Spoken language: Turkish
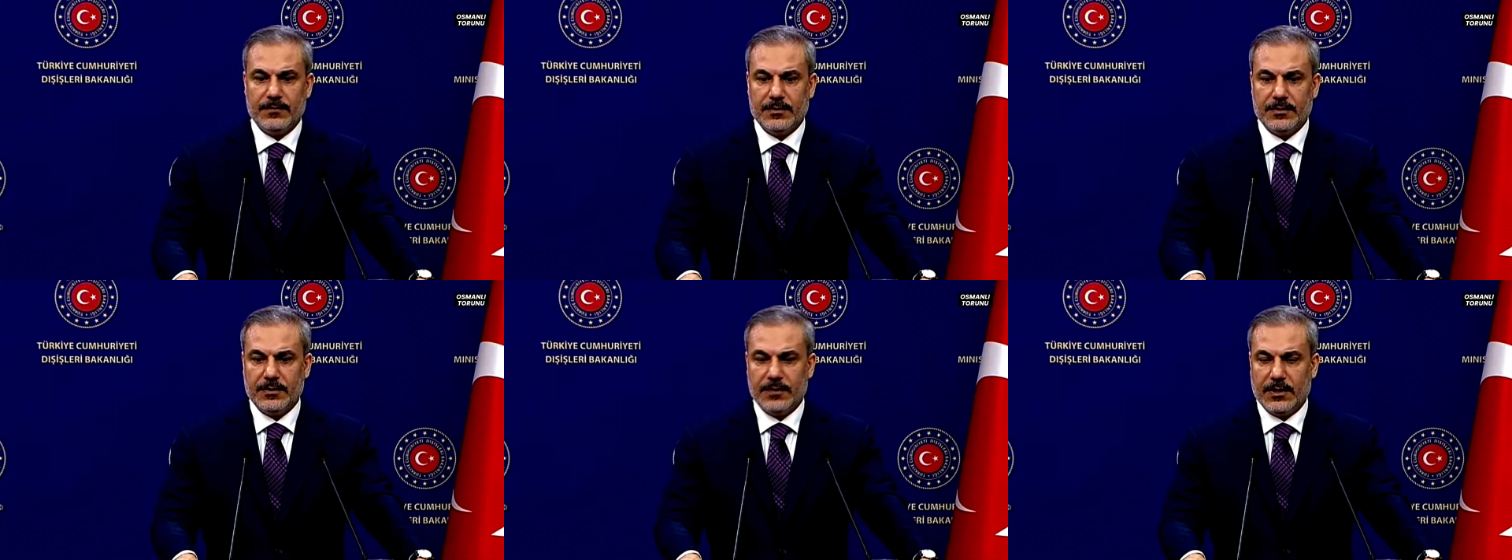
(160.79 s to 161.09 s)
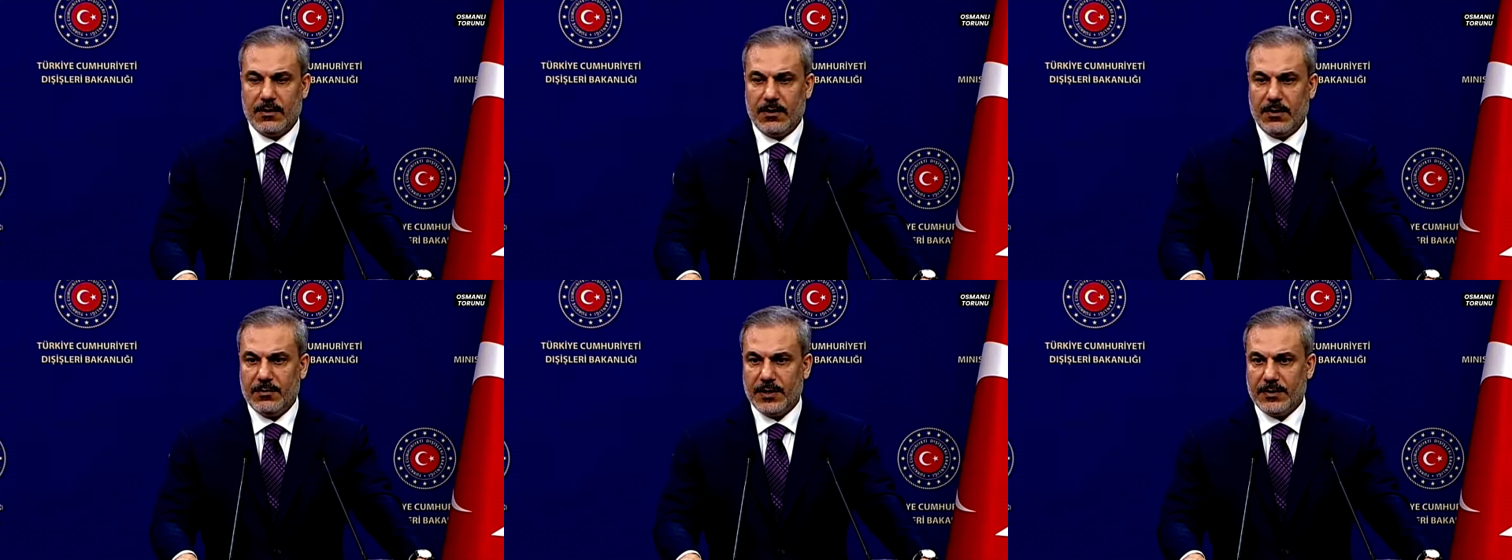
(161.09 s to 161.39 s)

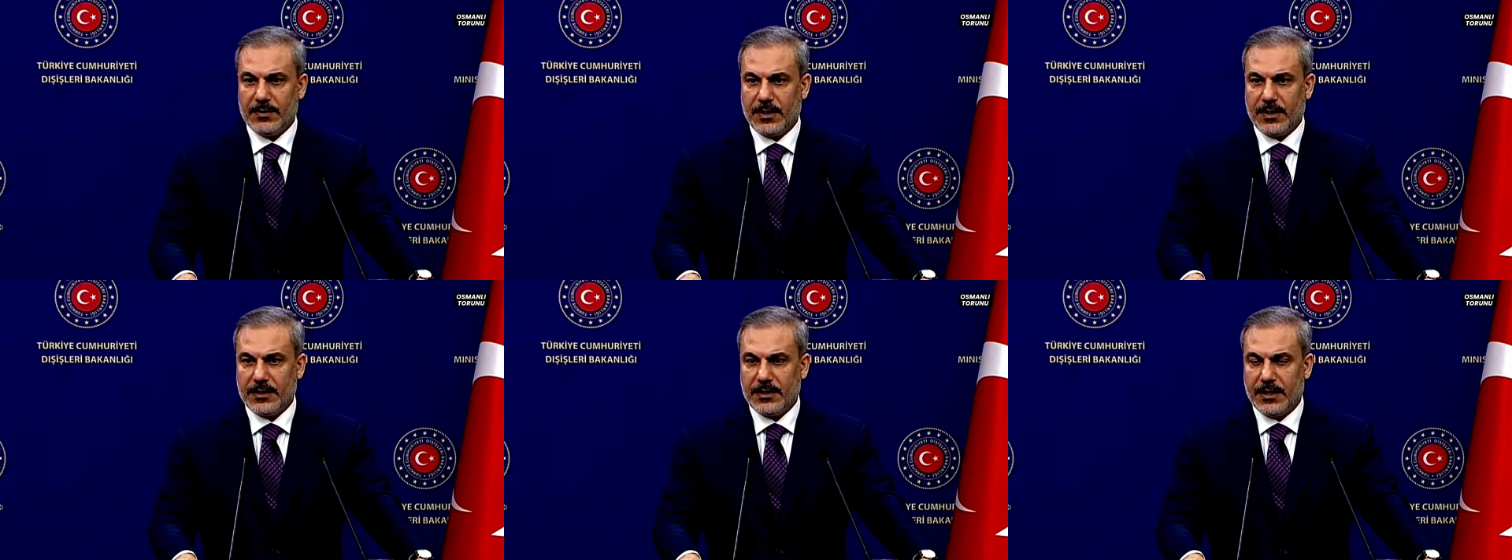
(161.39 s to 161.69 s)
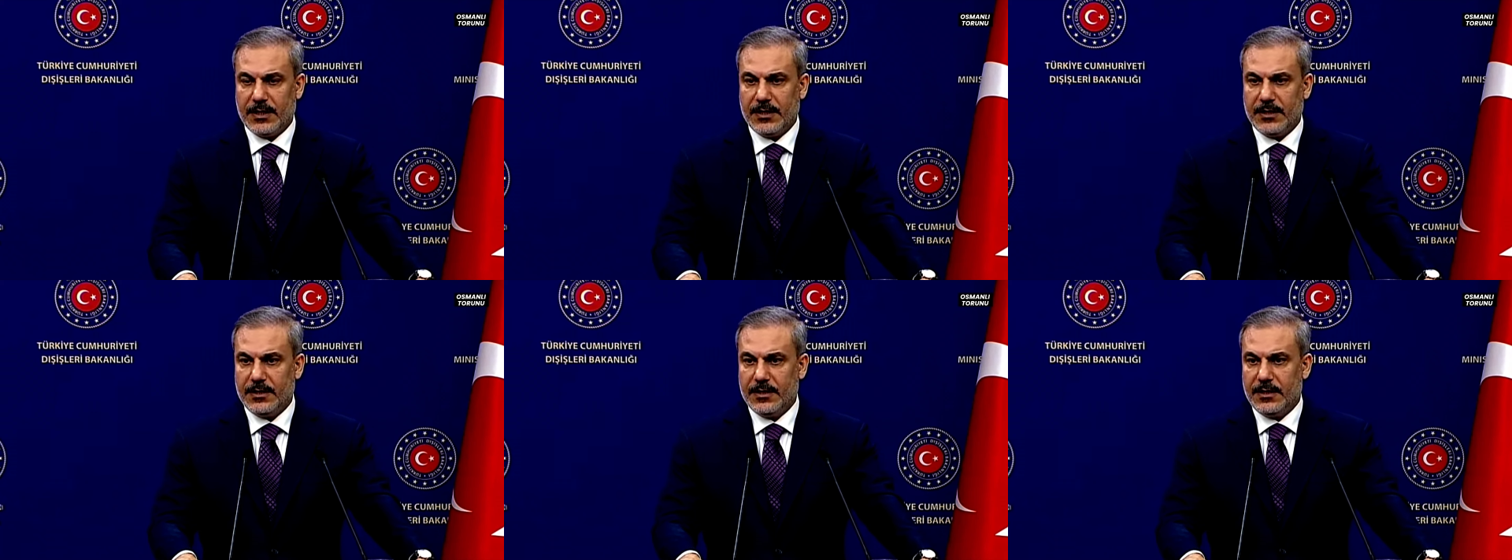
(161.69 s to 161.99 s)
devam
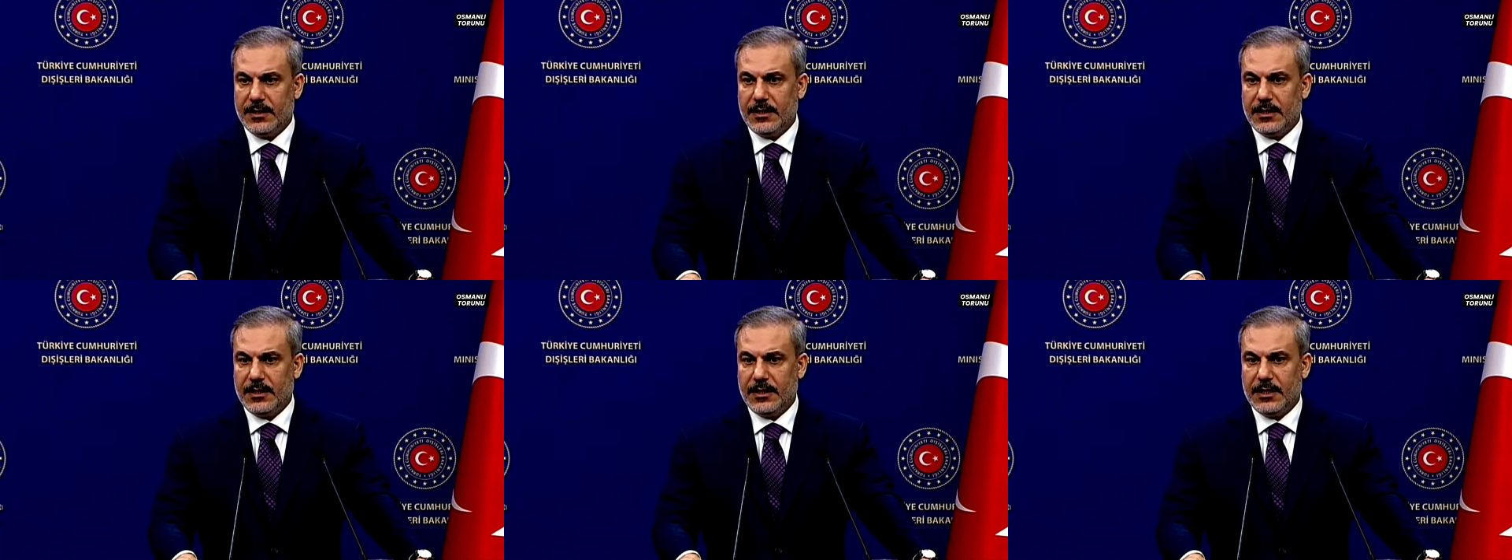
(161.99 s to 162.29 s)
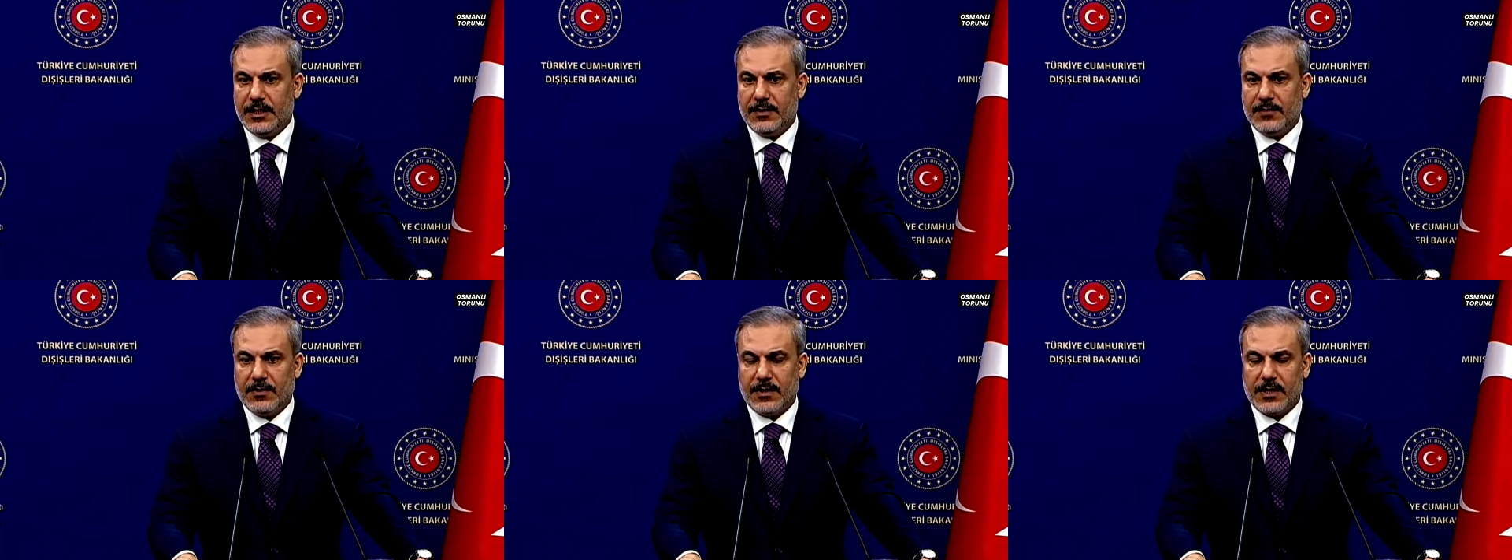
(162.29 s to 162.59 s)
etmekte.
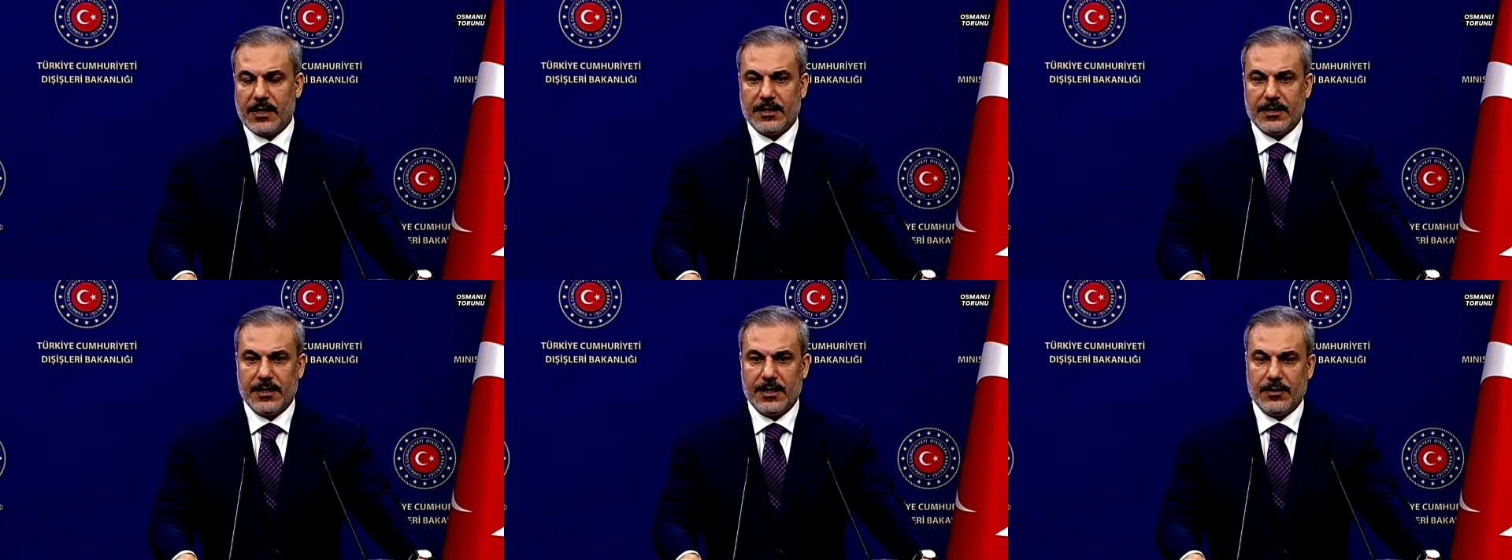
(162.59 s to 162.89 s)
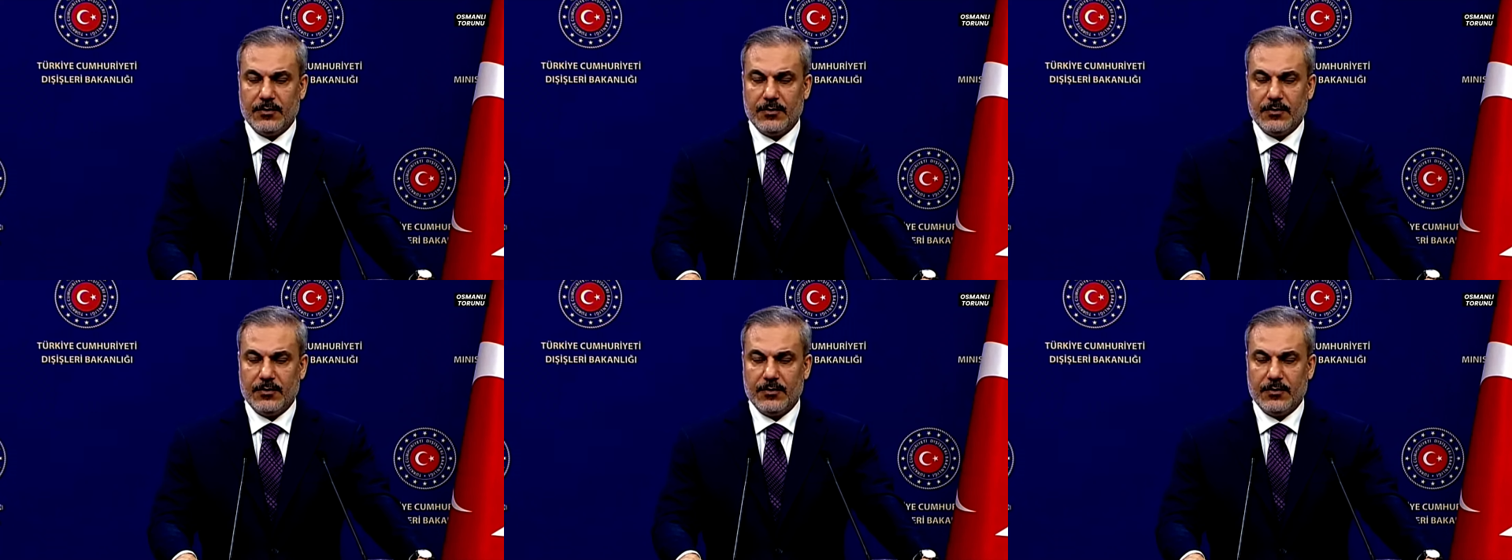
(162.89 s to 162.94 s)
fakat